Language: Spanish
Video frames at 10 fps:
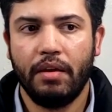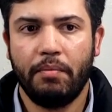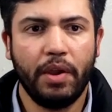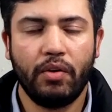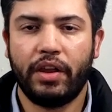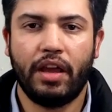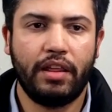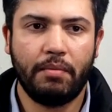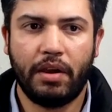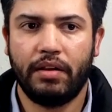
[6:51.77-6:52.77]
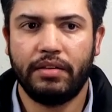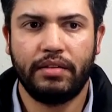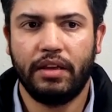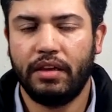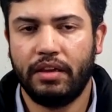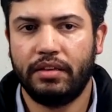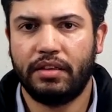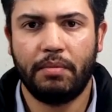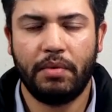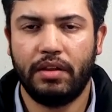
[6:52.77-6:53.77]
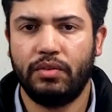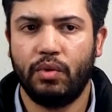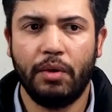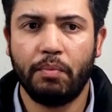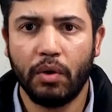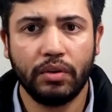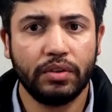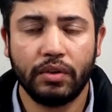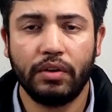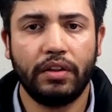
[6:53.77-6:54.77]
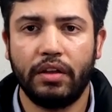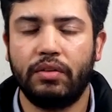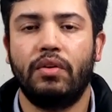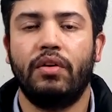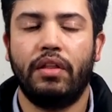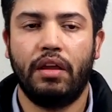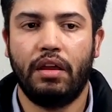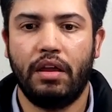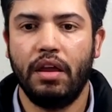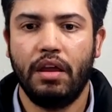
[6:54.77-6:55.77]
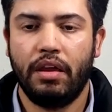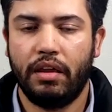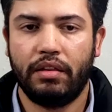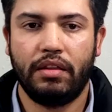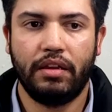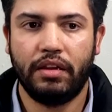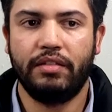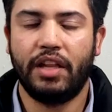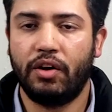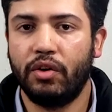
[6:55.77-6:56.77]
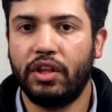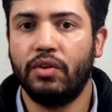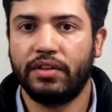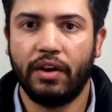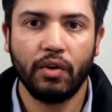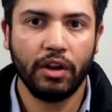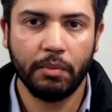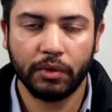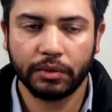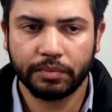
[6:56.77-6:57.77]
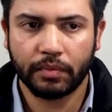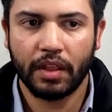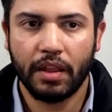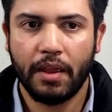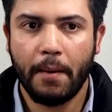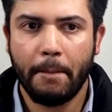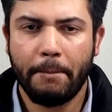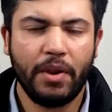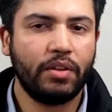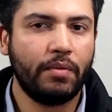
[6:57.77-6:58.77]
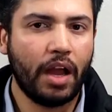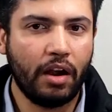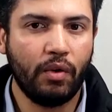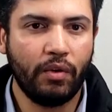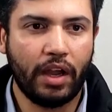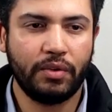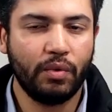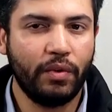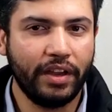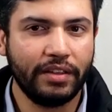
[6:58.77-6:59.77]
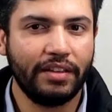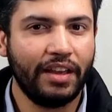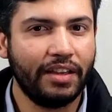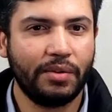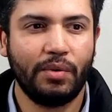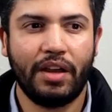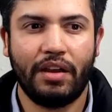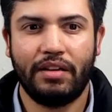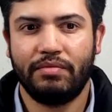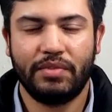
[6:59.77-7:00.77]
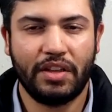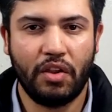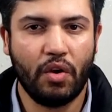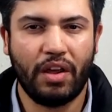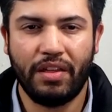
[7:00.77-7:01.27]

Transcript: pero que además es también su sponsor dentro de este Narcóticos Anónimos, pero a, su vez es una señora